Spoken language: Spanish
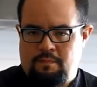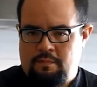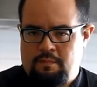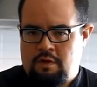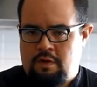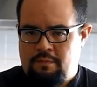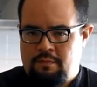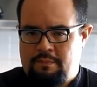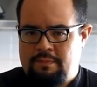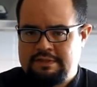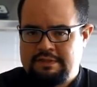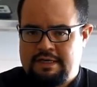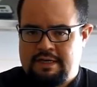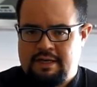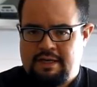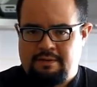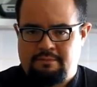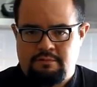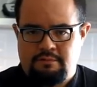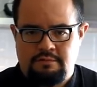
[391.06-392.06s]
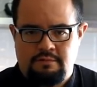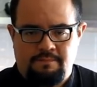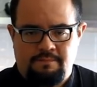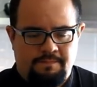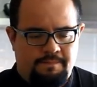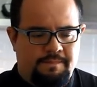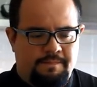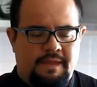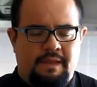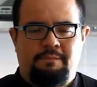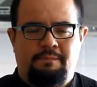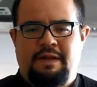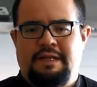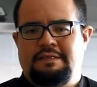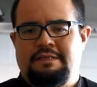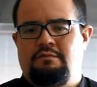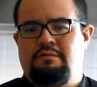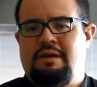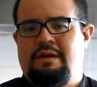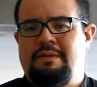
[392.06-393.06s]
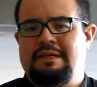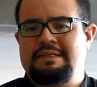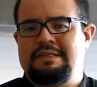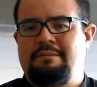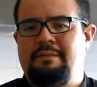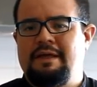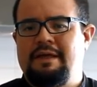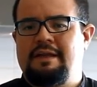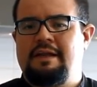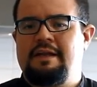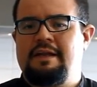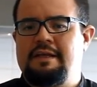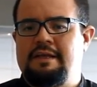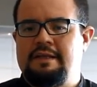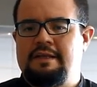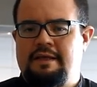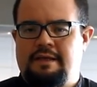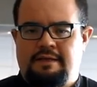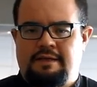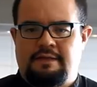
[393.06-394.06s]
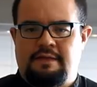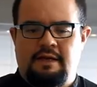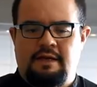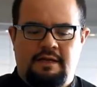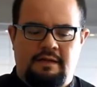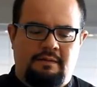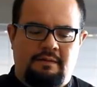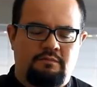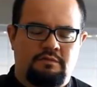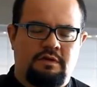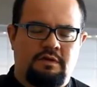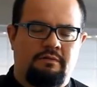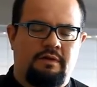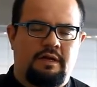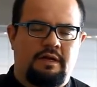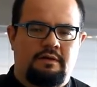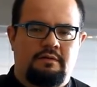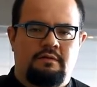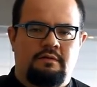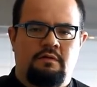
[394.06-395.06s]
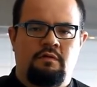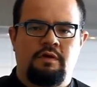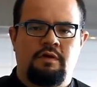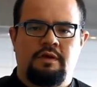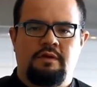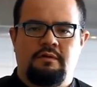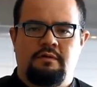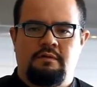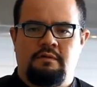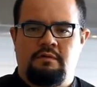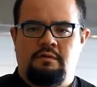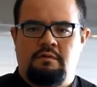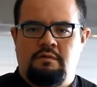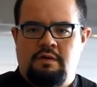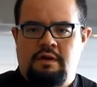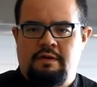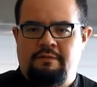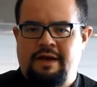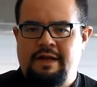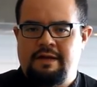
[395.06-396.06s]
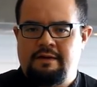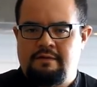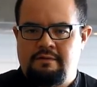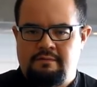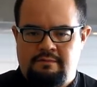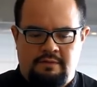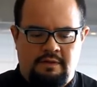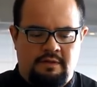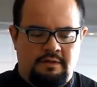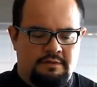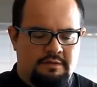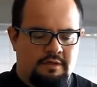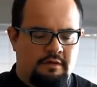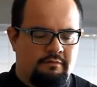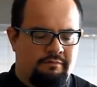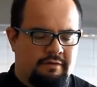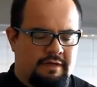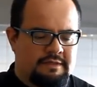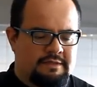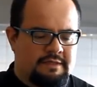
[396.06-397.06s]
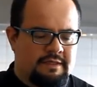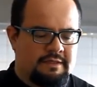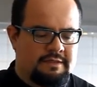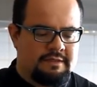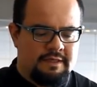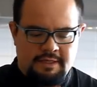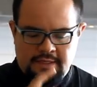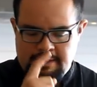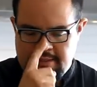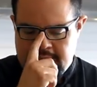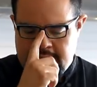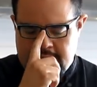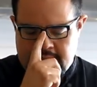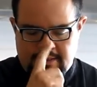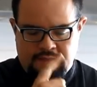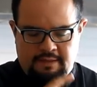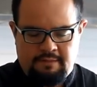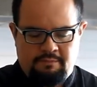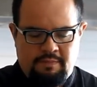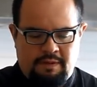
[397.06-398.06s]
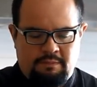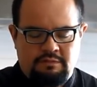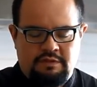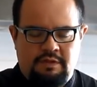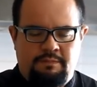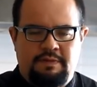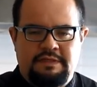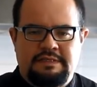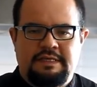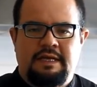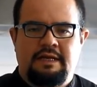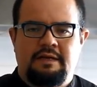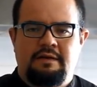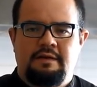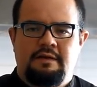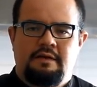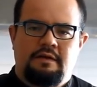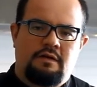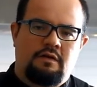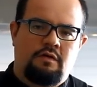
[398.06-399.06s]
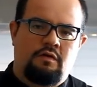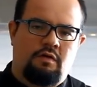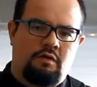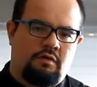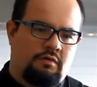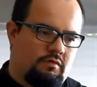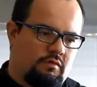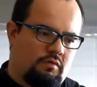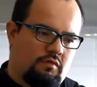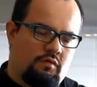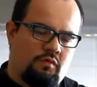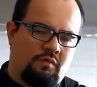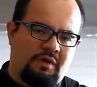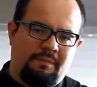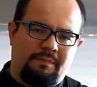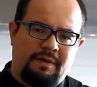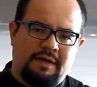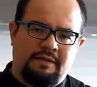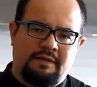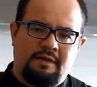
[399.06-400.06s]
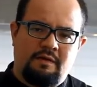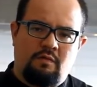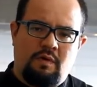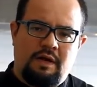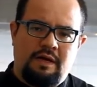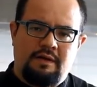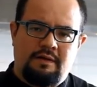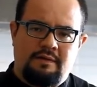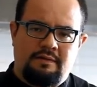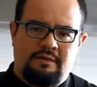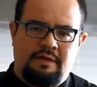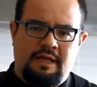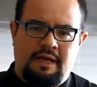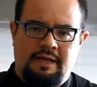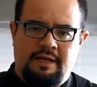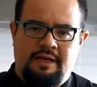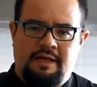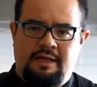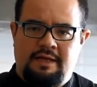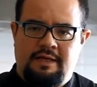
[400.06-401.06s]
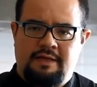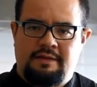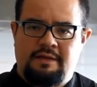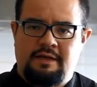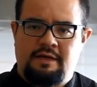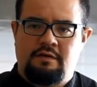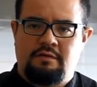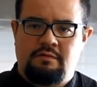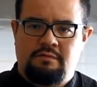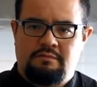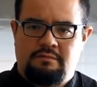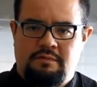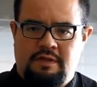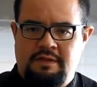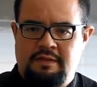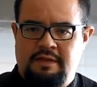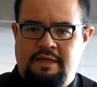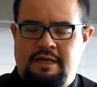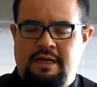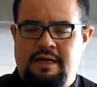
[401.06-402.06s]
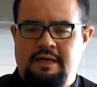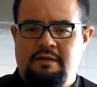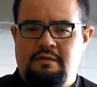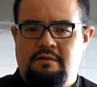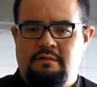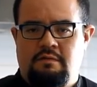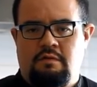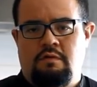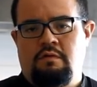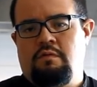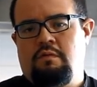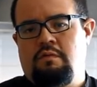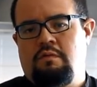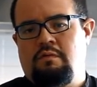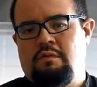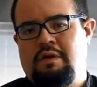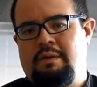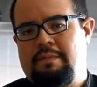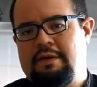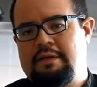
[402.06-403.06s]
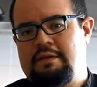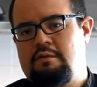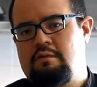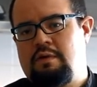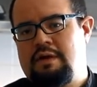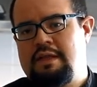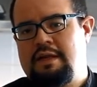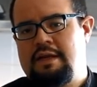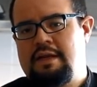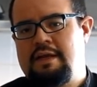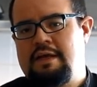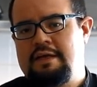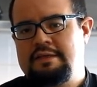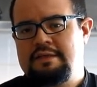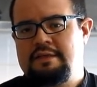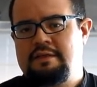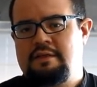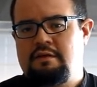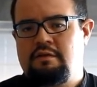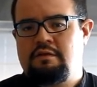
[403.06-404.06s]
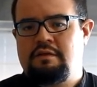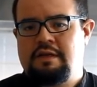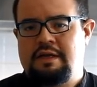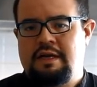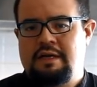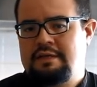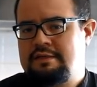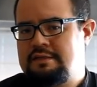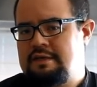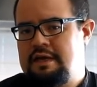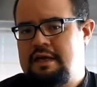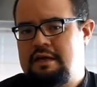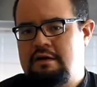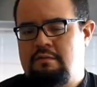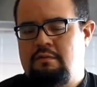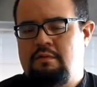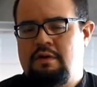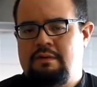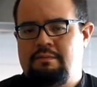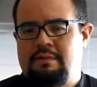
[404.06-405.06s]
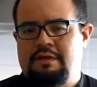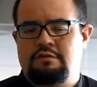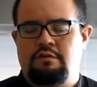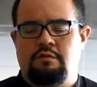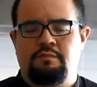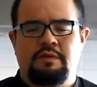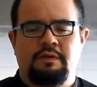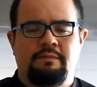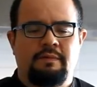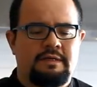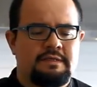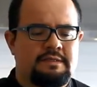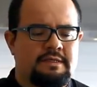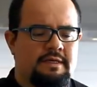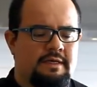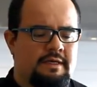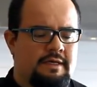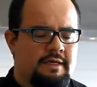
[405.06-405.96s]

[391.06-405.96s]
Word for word: ¿cómo empezaríamos? Para hacer una masa madre líquida, que es de la que vamos a hablar hoy, o levain de estilo francés, eh, vamos a empezar con una parte igual de harina de trigo integral o una parte igual de harina de centeno integral, que serían como las más óptimas,